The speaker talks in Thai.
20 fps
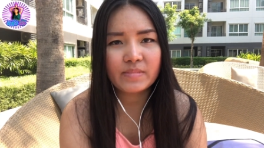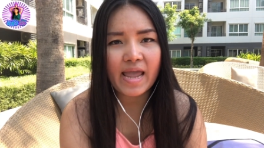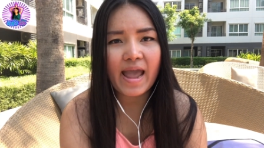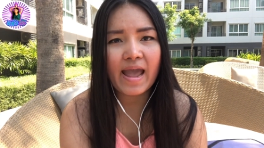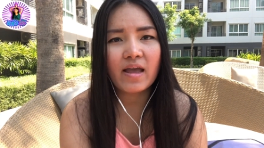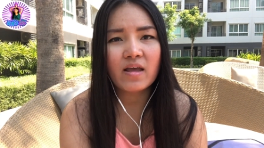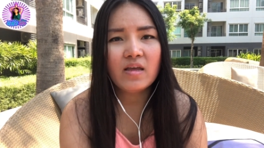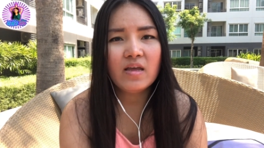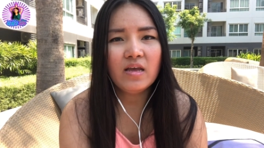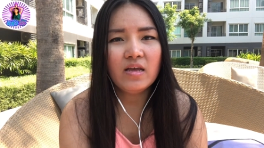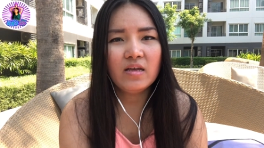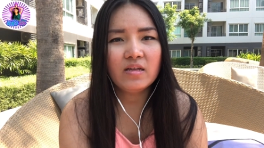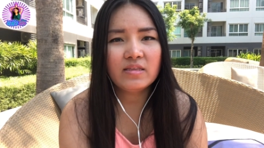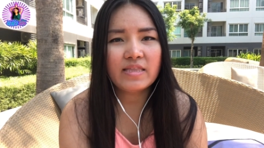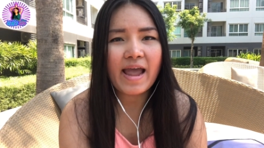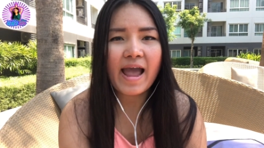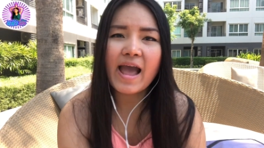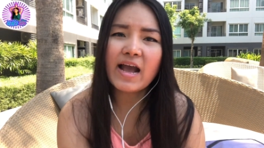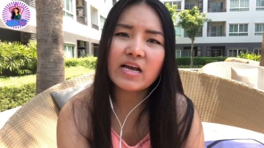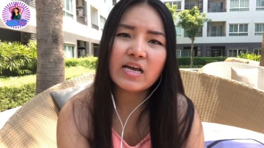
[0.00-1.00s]
นะ
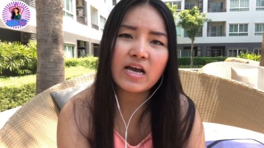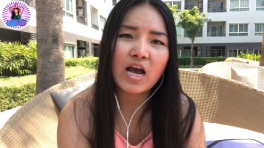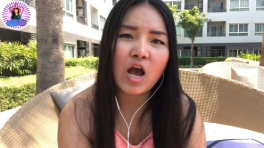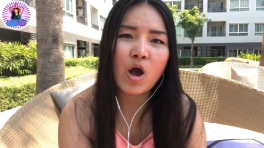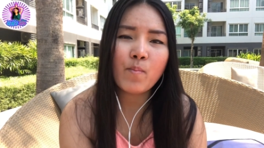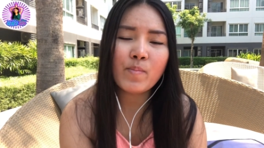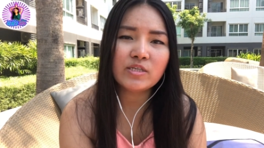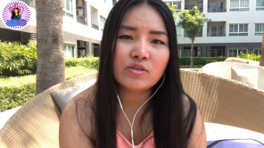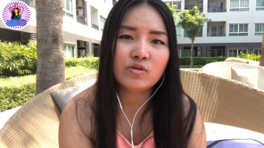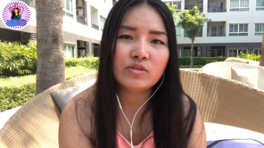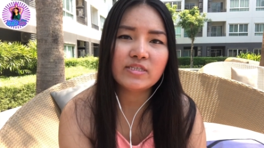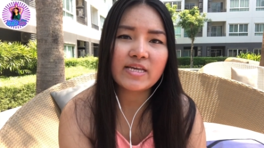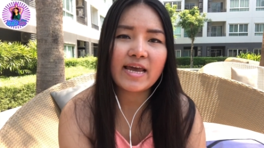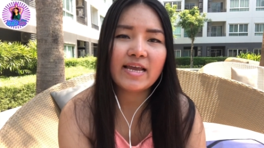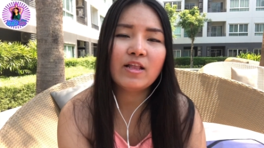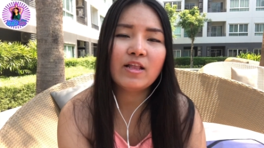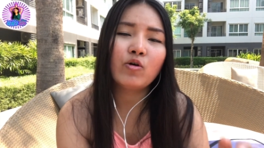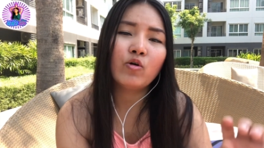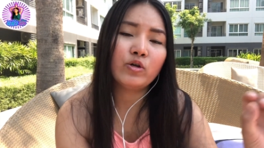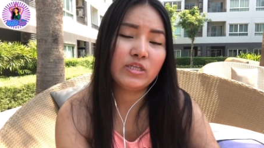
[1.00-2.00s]
แต่ถ้าเกิดเขาไม่สนใจ
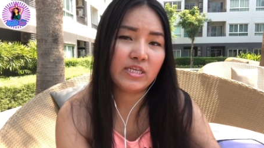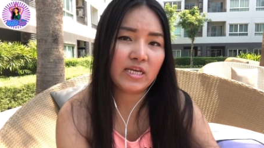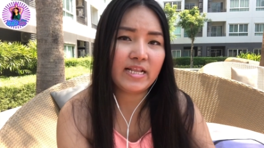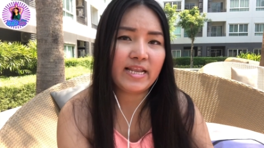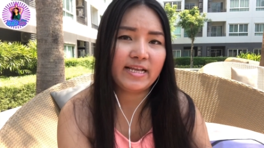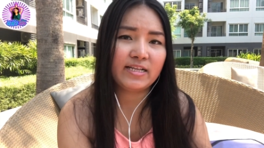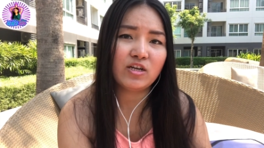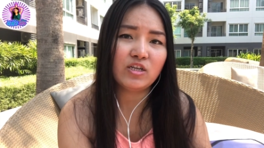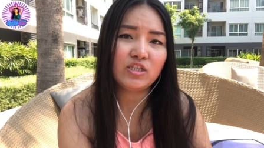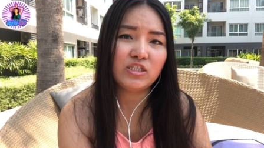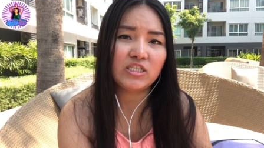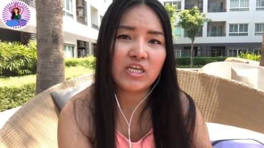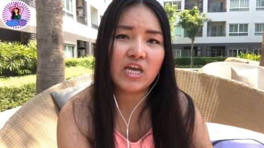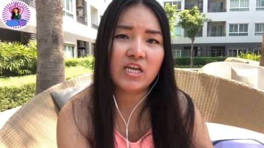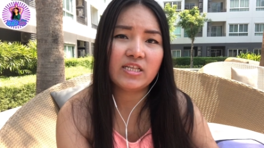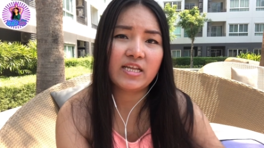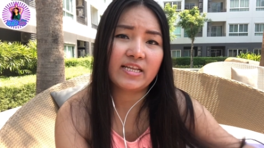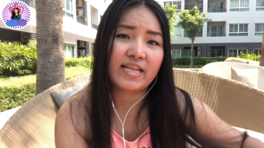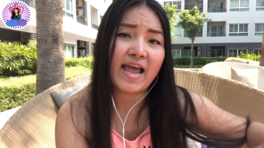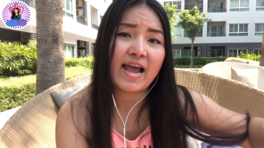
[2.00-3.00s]
แล้วกดอินเทอร์เน็ตก็จริง
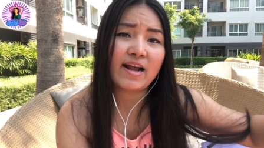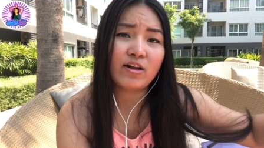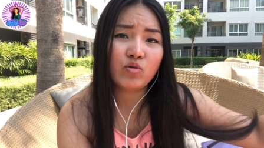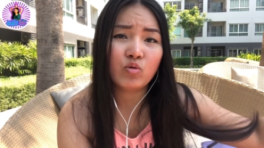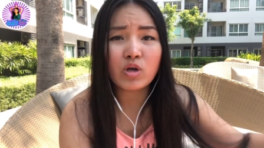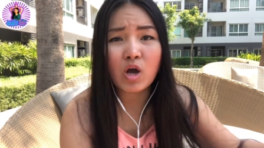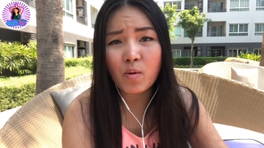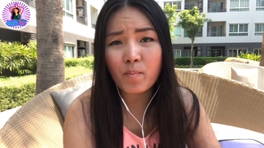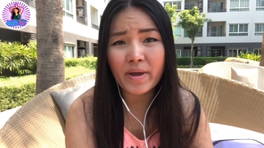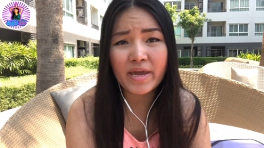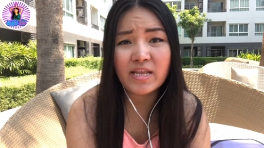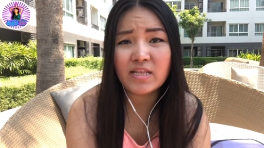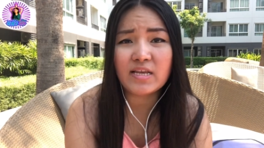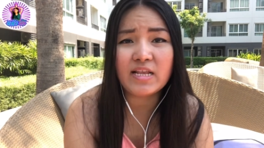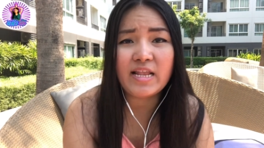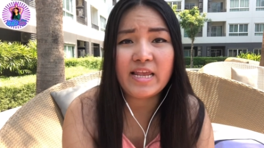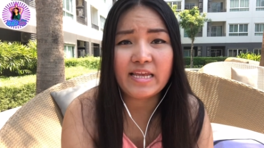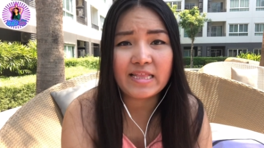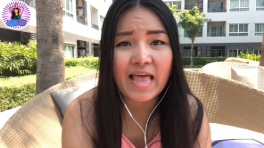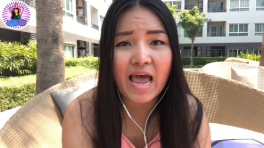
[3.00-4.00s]
แต่ทางนู้นเขาไม่อิน
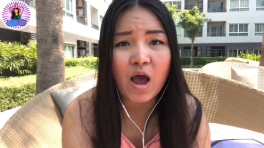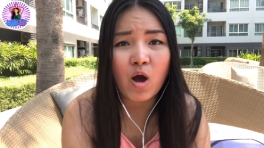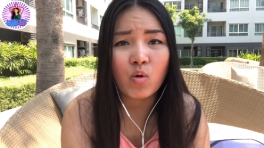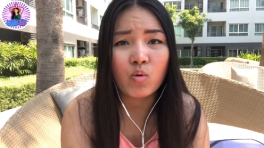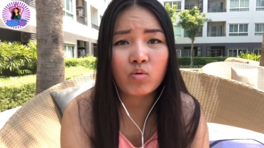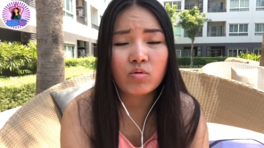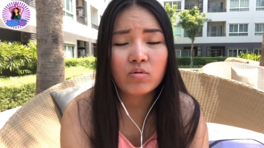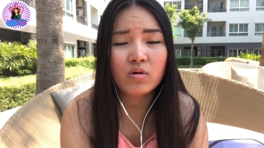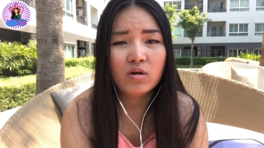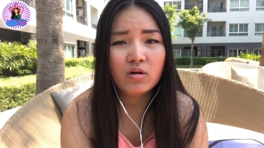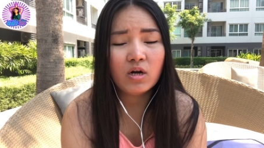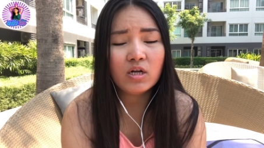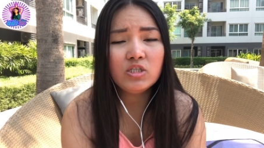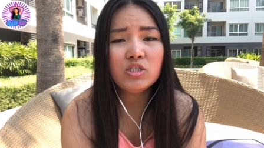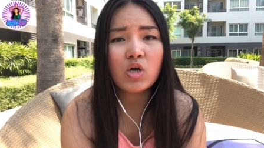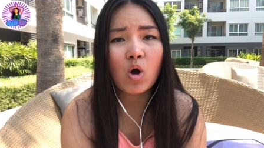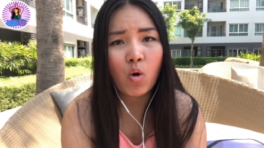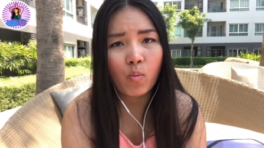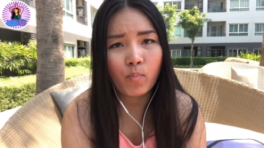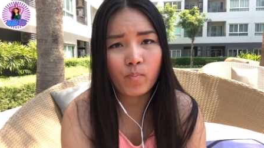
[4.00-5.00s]
เทอร์เน็ตเราก็
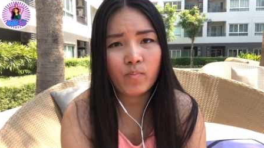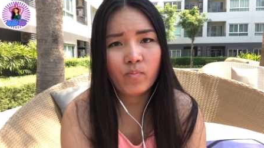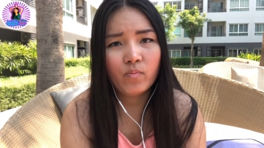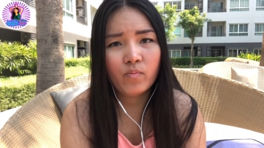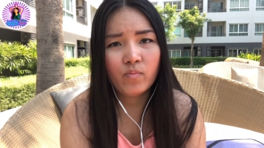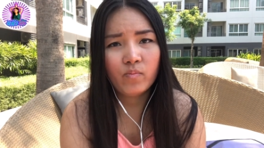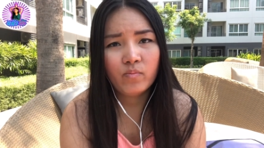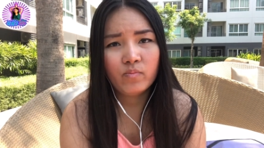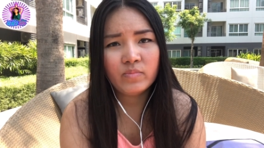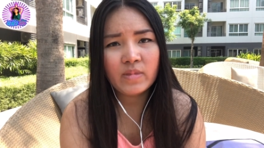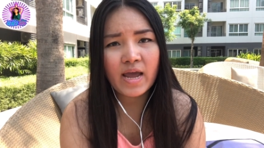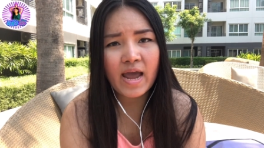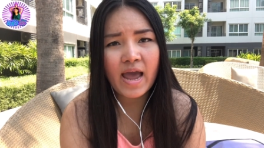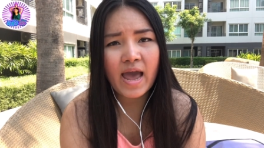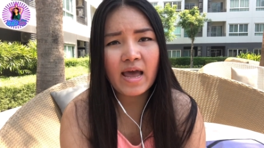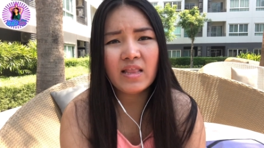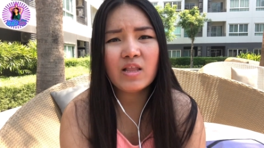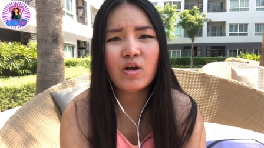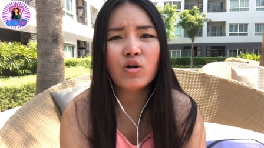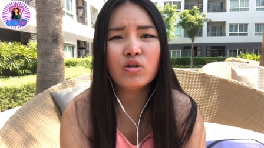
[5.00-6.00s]
จบนะ
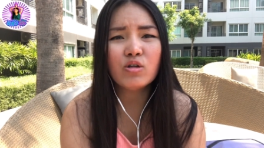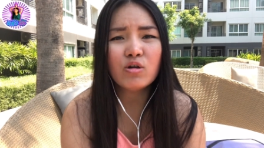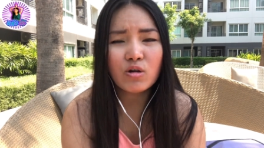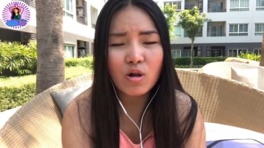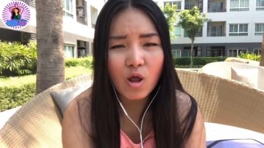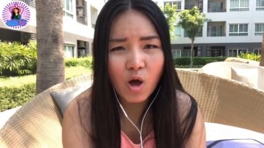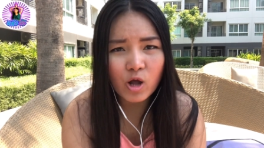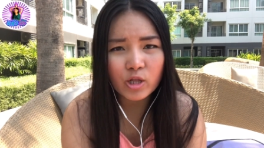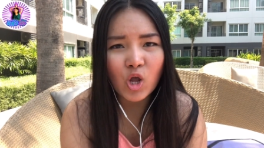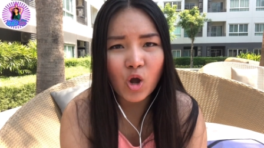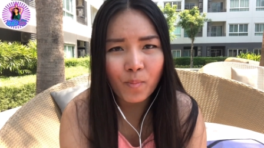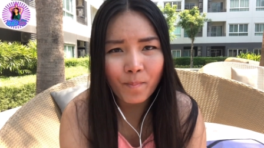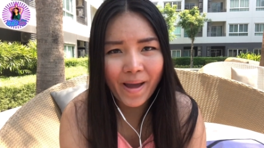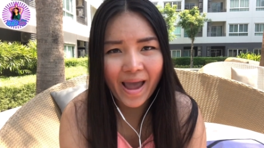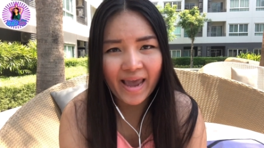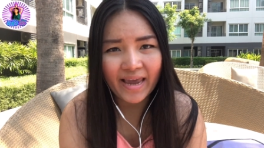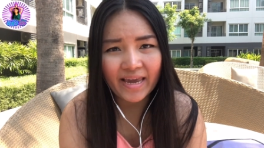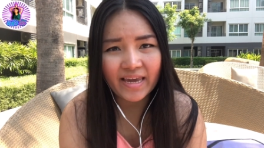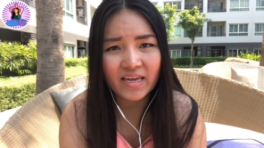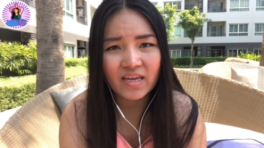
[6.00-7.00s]
คะแล้วก็ต้องรอต่อไป